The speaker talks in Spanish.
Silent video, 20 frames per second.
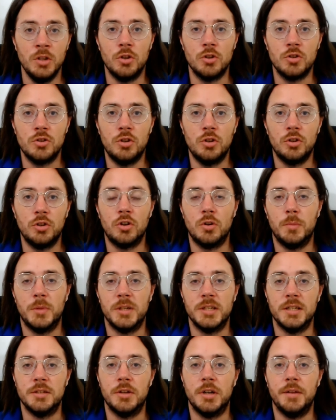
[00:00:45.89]
nosotros
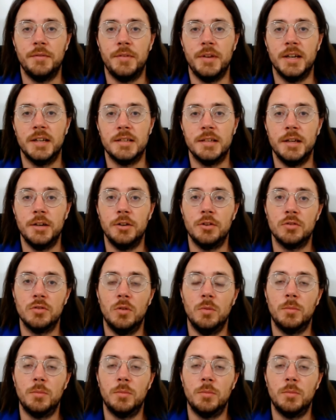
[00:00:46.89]
como asesores financieros,